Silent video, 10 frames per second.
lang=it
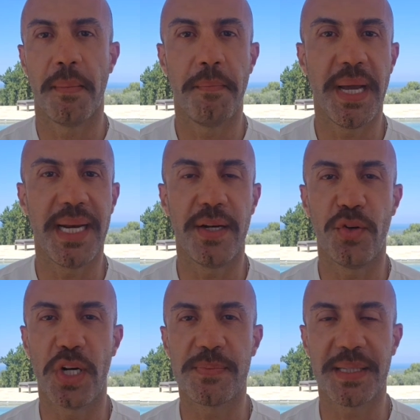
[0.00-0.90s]
Bene,
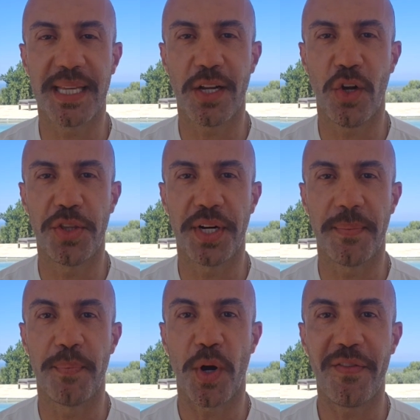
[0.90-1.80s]
non aspettare
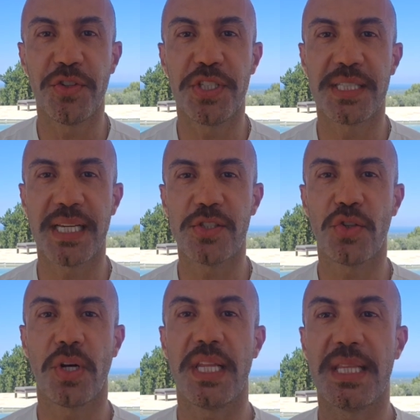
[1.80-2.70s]
oltre, prova oggi
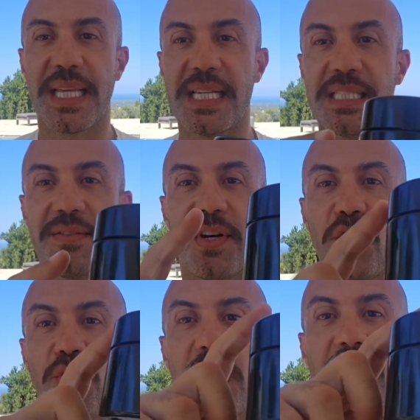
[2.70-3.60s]
stesso l'Intensive
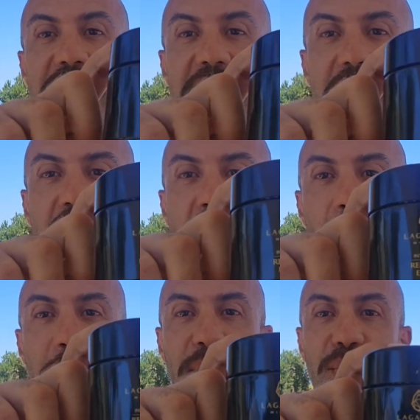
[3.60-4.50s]
Renewal Elixir
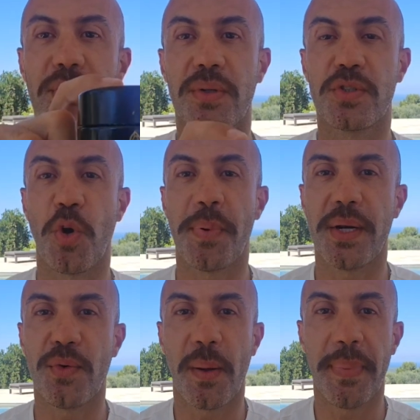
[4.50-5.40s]
per
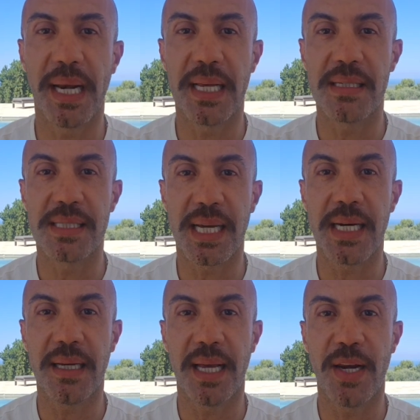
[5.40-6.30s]
scoprire una pelle
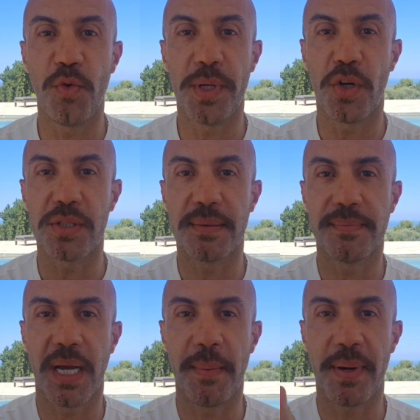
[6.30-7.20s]
sana e luminosa.
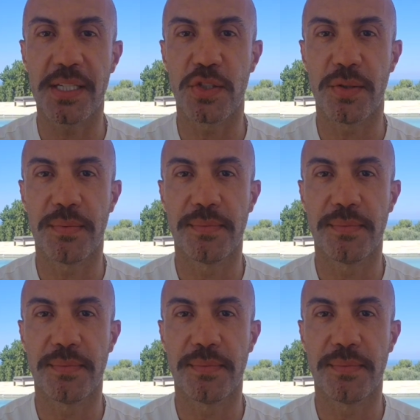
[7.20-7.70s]
A presto!